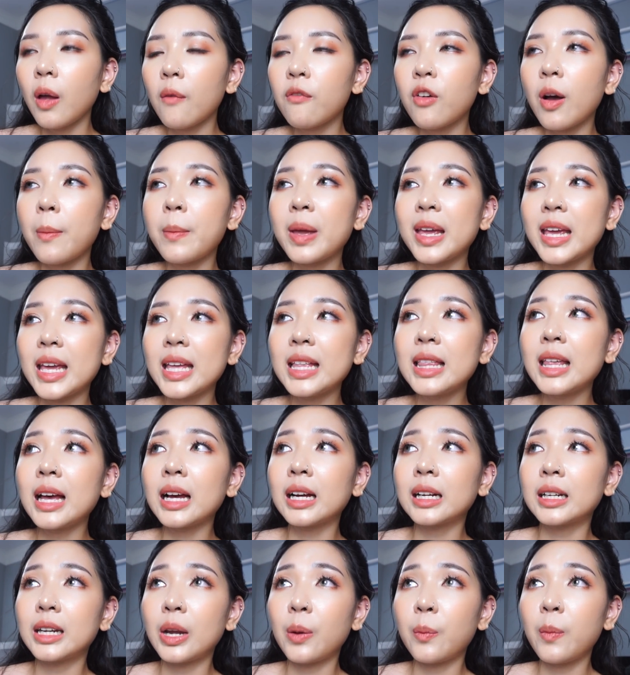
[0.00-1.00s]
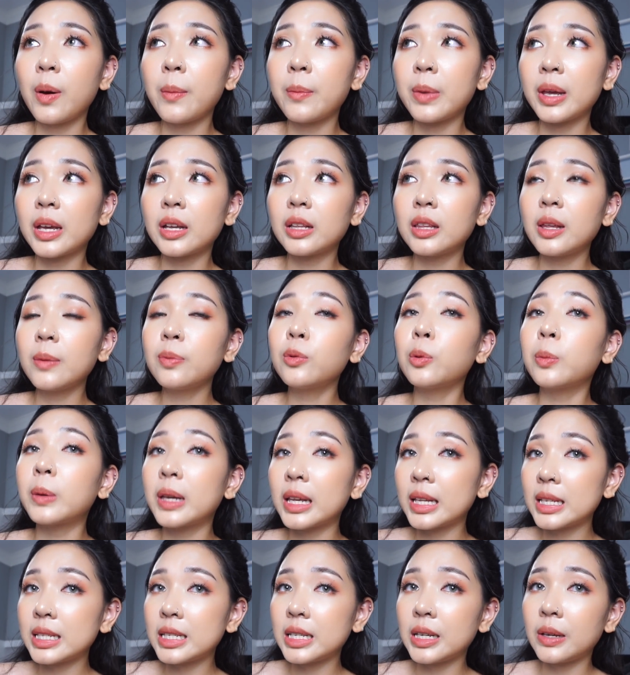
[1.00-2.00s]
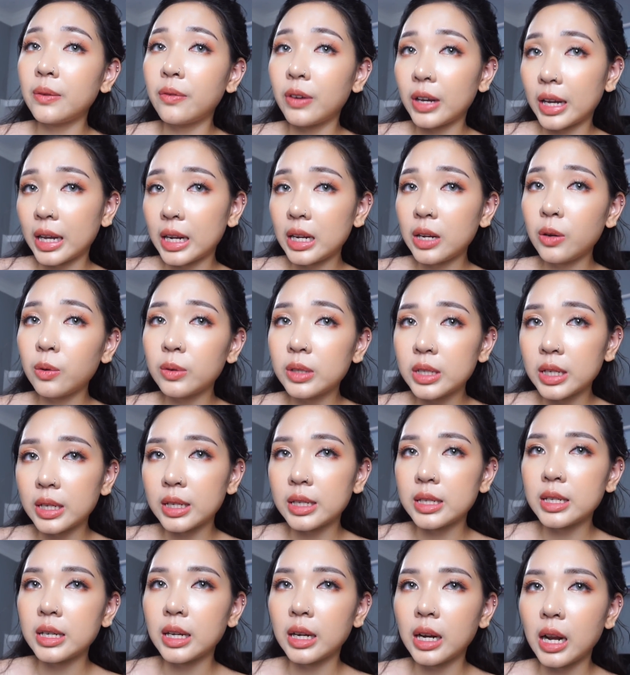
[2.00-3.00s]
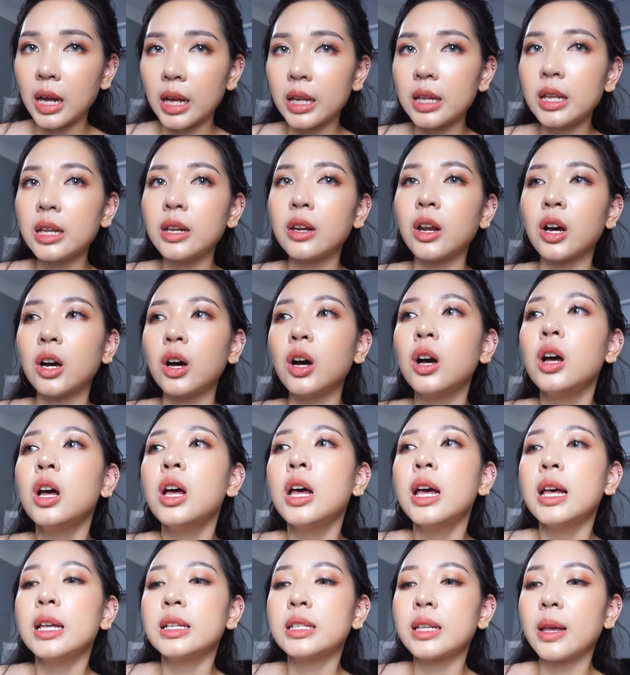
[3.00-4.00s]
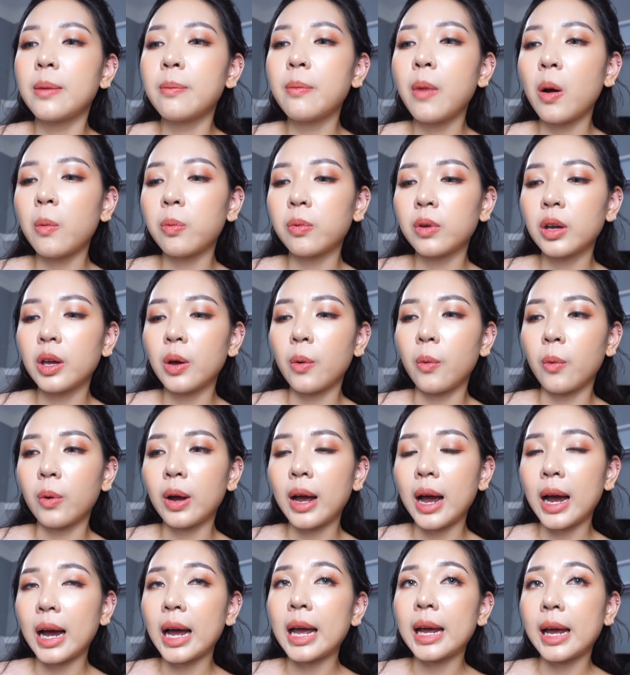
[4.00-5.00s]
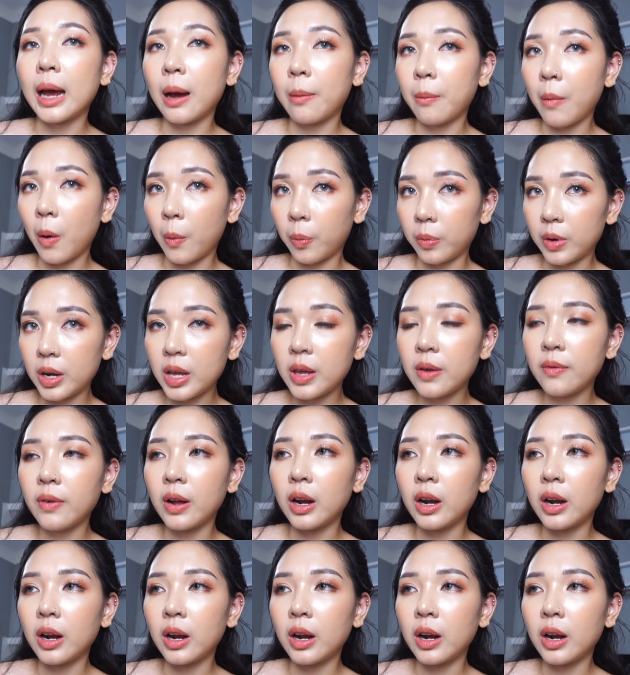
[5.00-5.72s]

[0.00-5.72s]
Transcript: Và mình nghĩ rằng nếu mà mình cứ tiếp tục kiên trì với cái liệu trình triệt đấy thì nó sẽ mọc kiểu càng ngày càng mỏng đi.